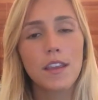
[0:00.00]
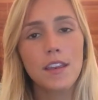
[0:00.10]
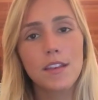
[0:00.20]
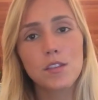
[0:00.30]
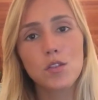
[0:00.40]

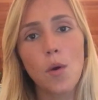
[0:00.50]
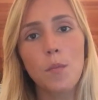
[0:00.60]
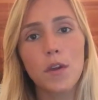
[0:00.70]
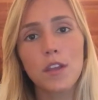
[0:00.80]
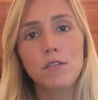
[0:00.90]
queria só um
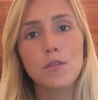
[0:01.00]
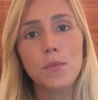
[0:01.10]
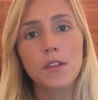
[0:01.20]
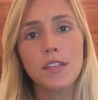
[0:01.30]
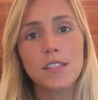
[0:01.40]
pouquinho de
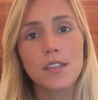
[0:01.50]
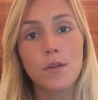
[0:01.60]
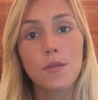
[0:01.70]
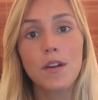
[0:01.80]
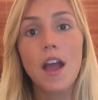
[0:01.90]

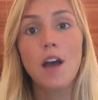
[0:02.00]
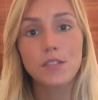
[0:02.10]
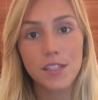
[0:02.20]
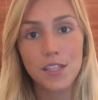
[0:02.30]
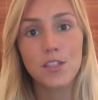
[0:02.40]
proteção ao
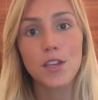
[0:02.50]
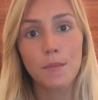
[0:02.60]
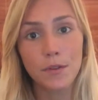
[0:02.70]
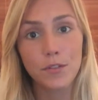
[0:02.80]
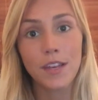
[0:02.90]
se sentir
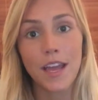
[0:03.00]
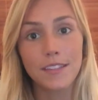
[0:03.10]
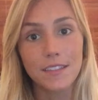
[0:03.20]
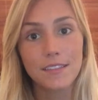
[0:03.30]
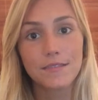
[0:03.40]

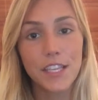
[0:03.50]
abandonada.